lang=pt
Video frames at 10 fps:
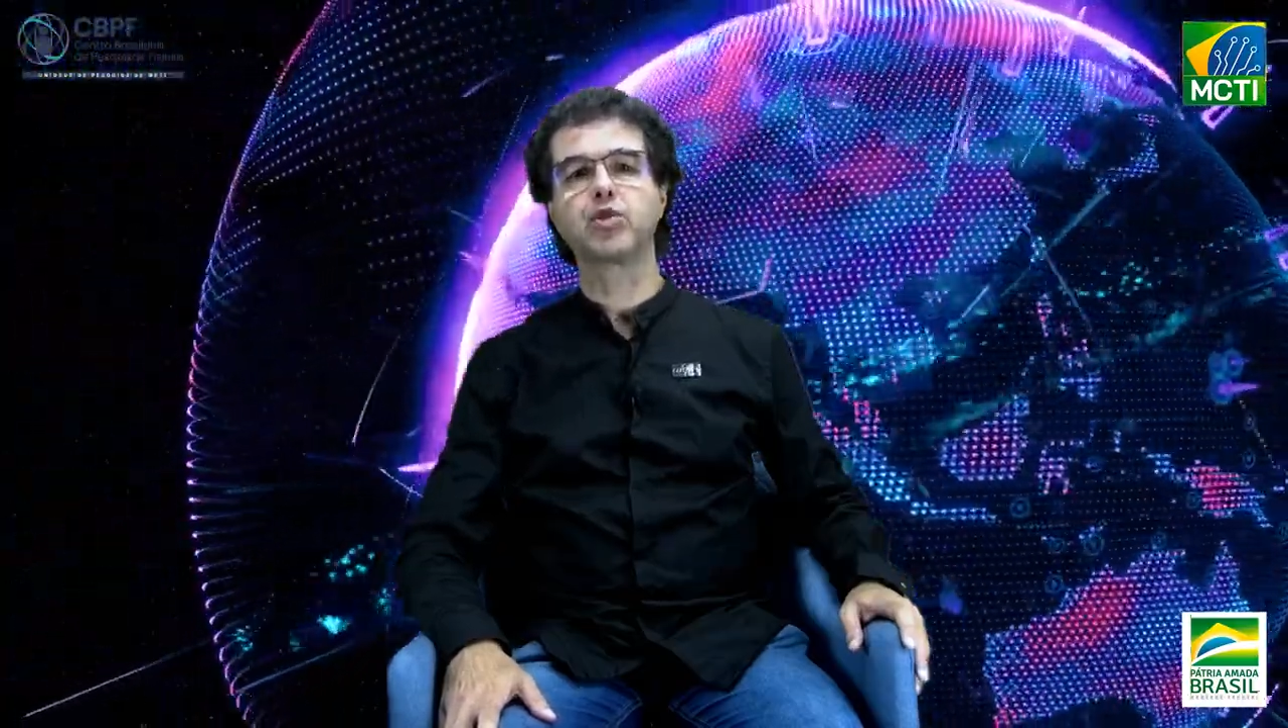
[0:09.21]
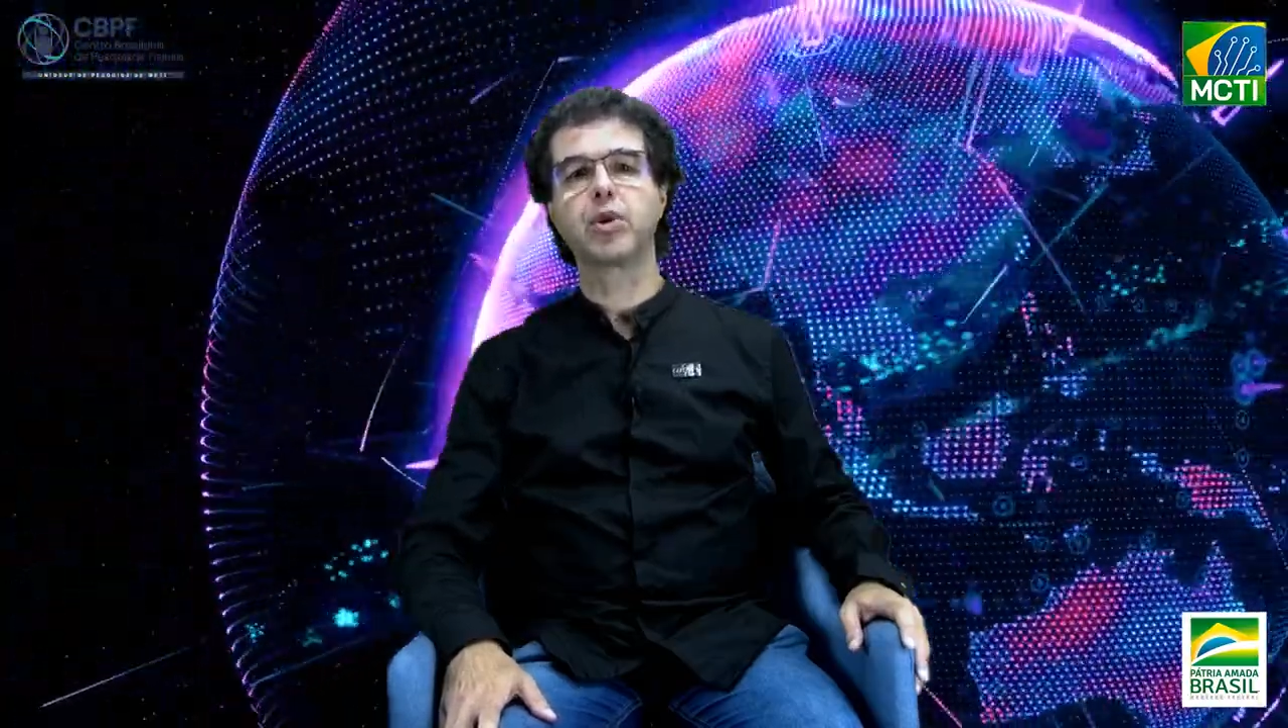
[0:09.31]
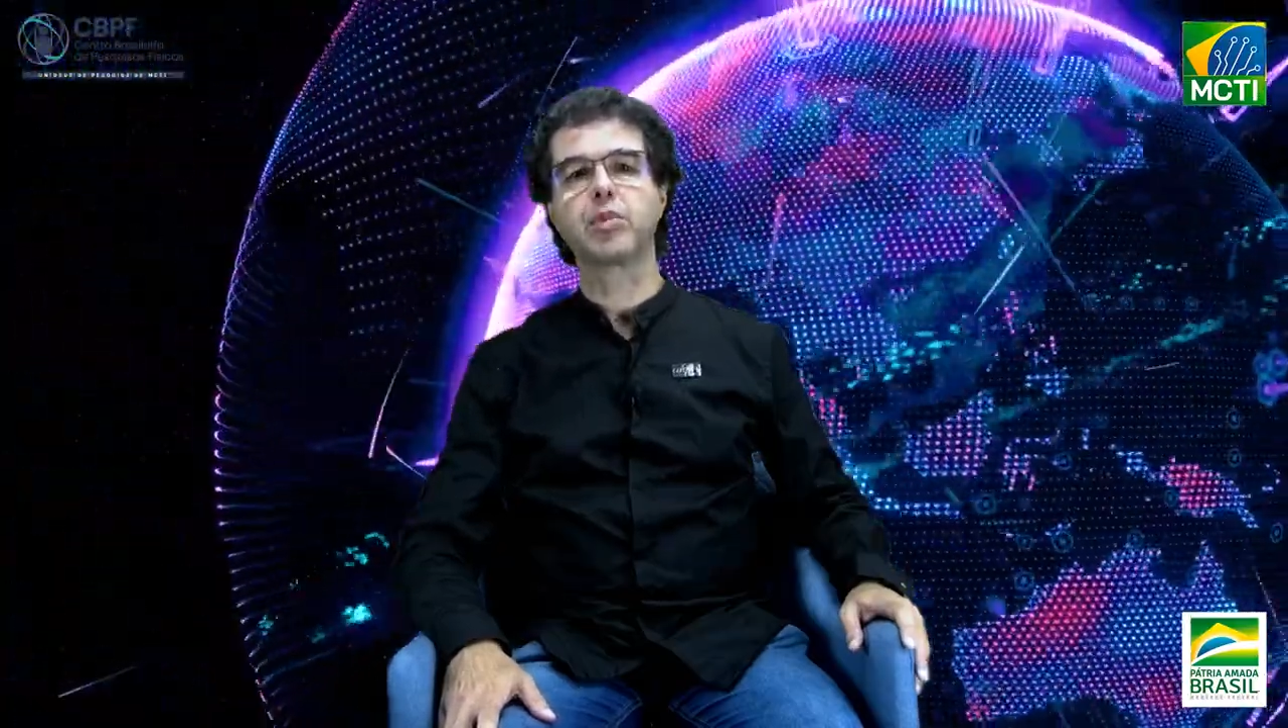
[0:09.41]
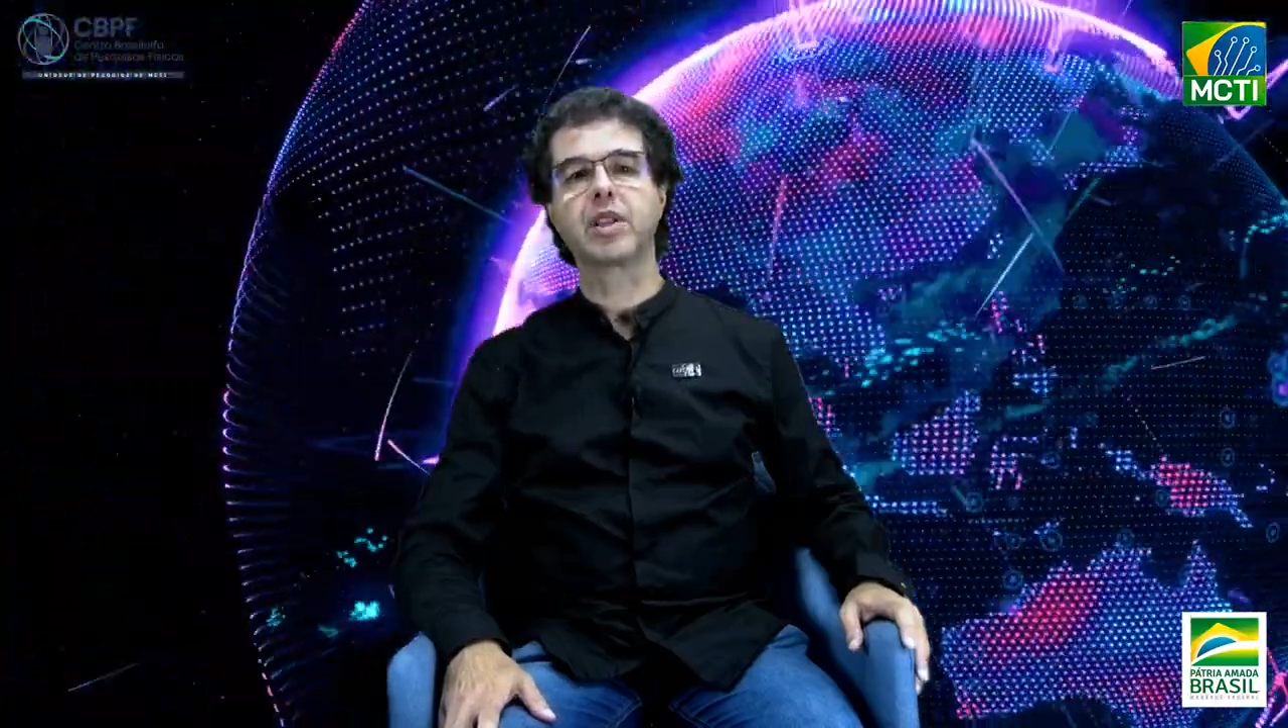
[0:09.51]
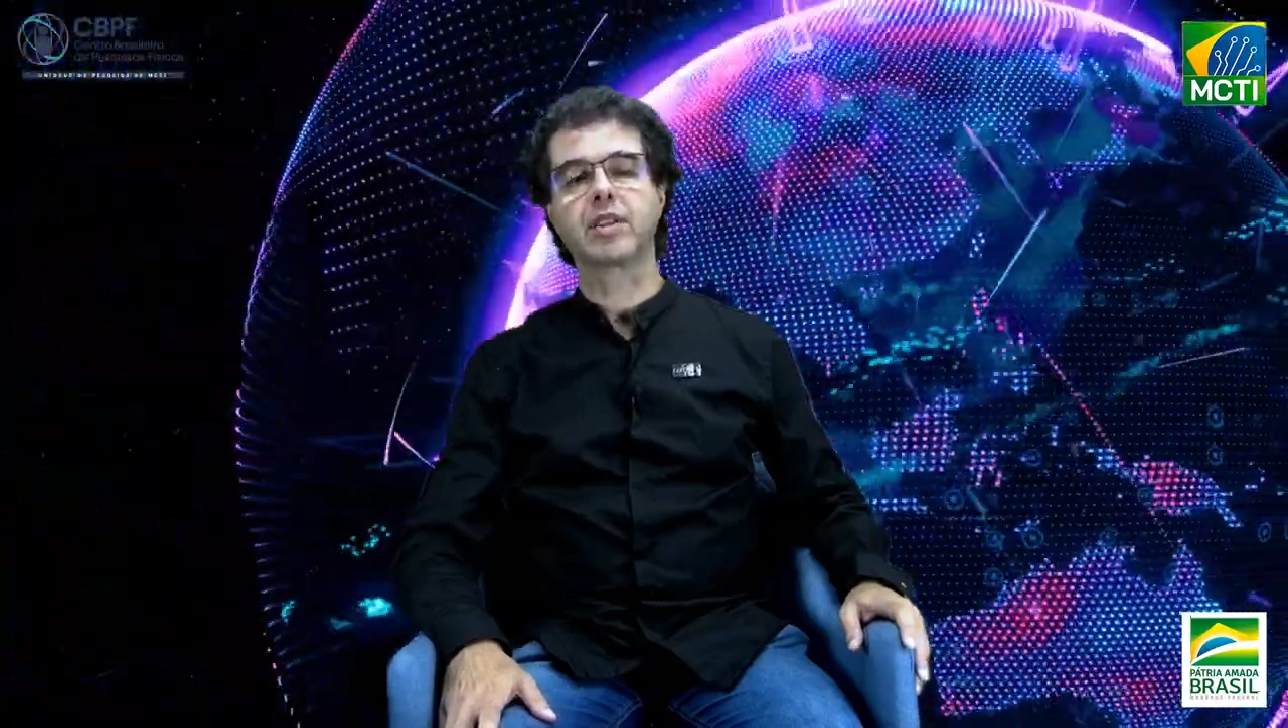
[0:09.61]

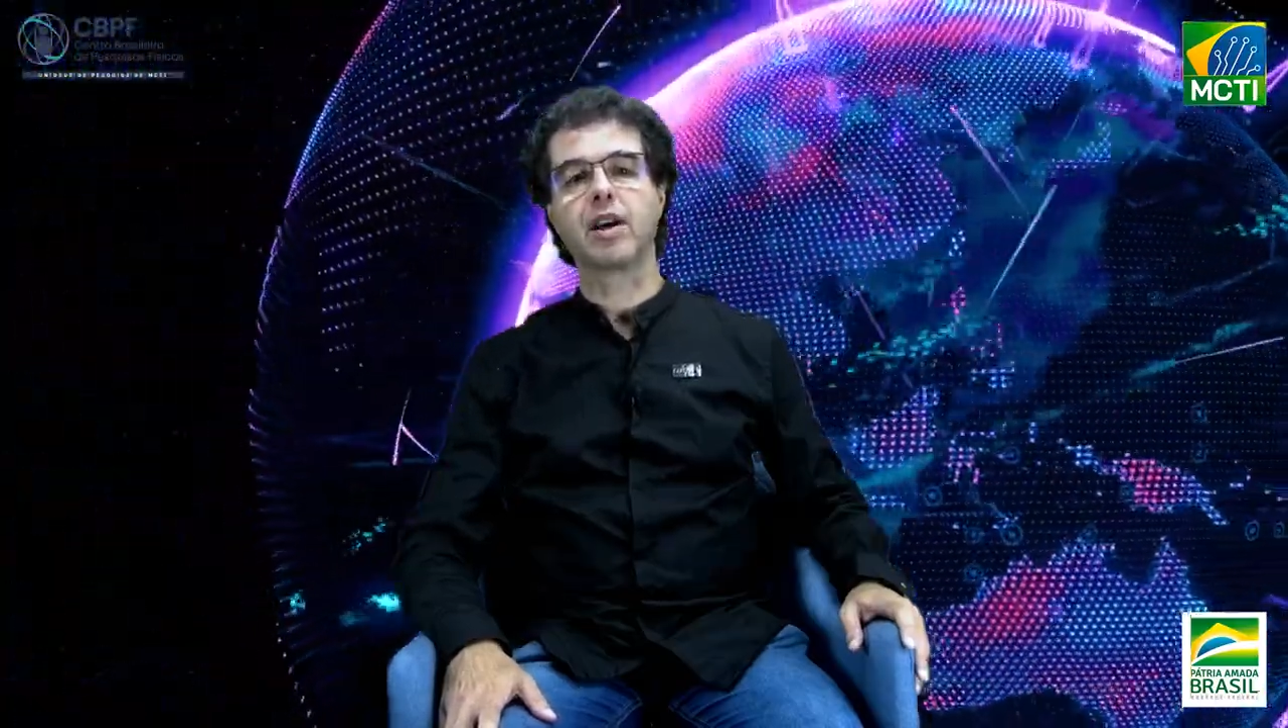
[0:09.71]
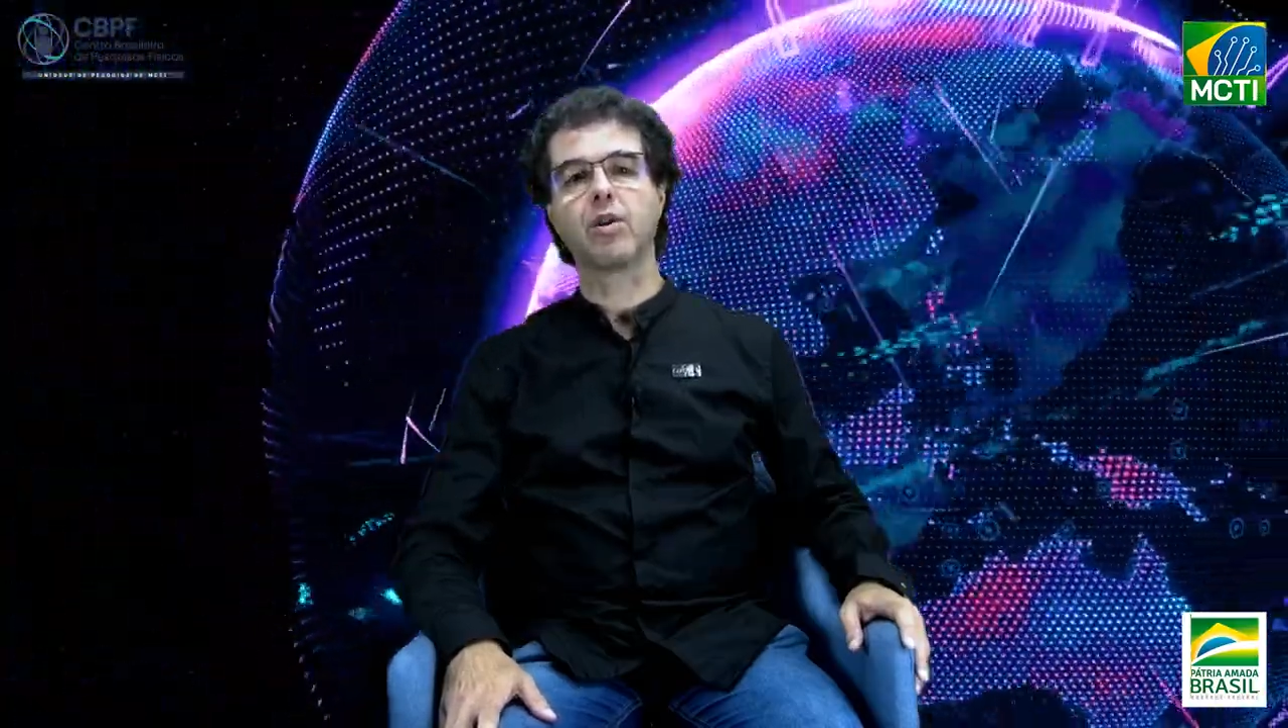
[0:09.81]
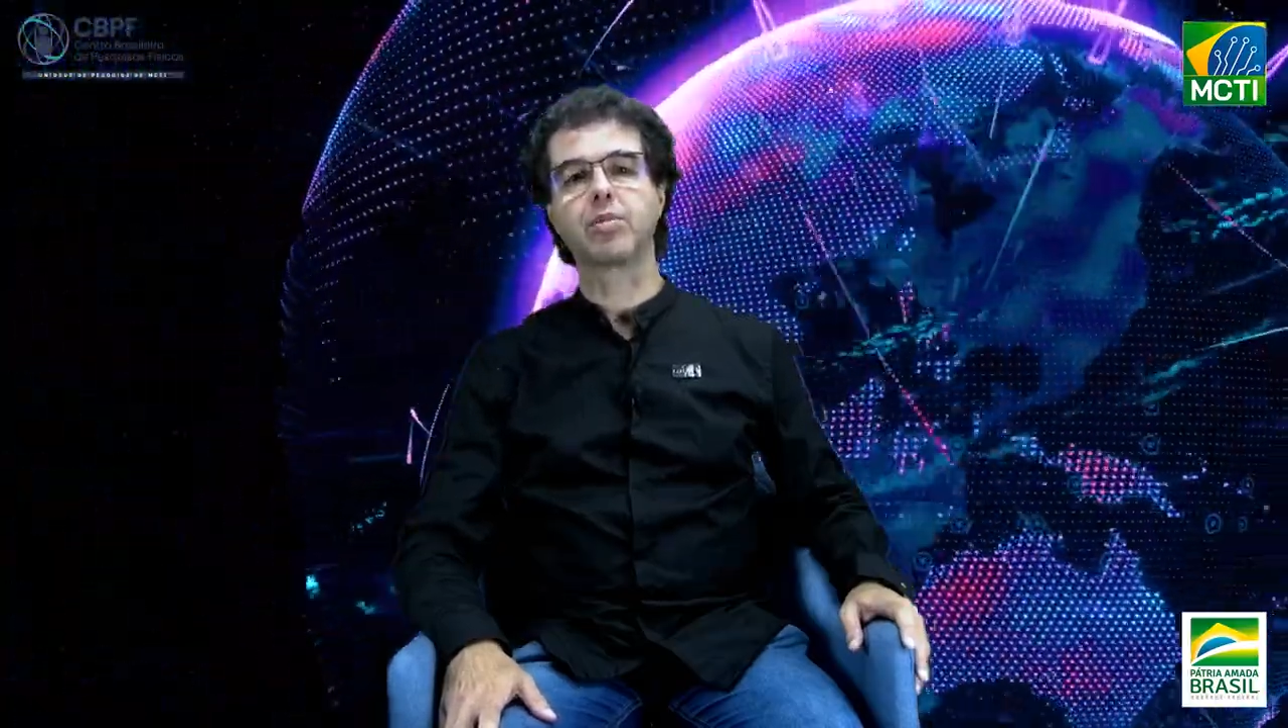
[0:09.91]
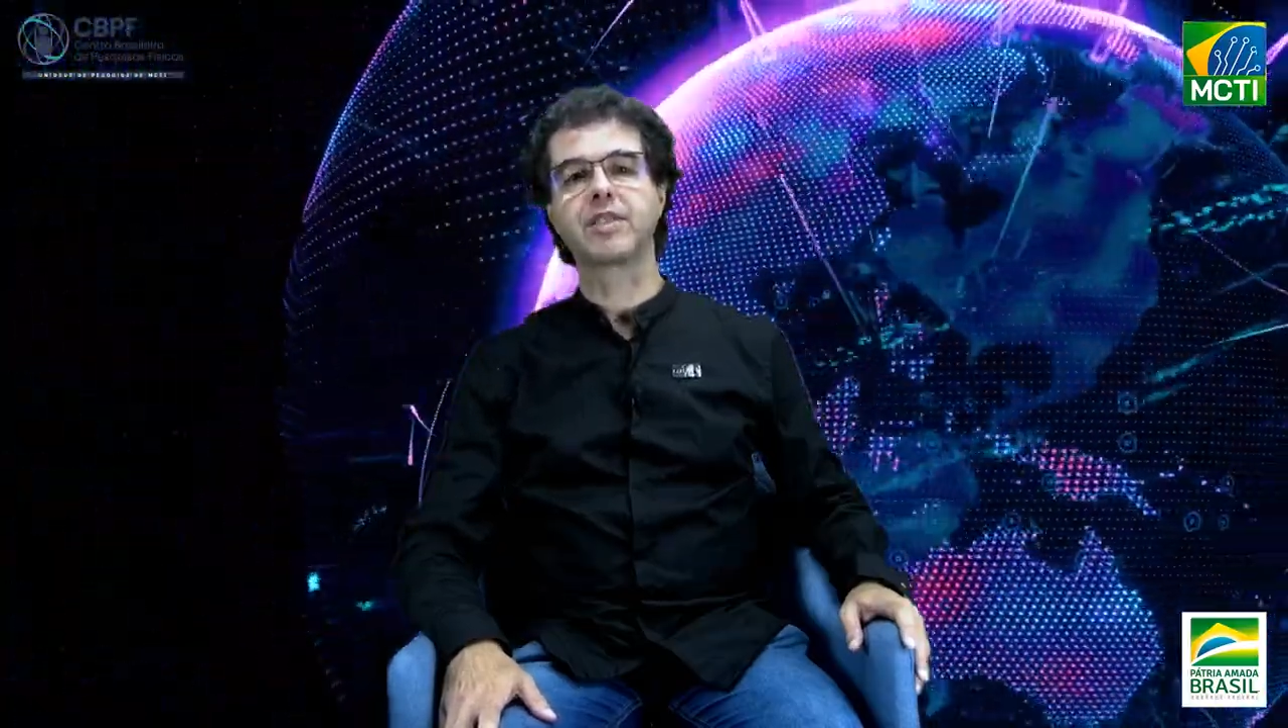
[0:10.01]
experimental e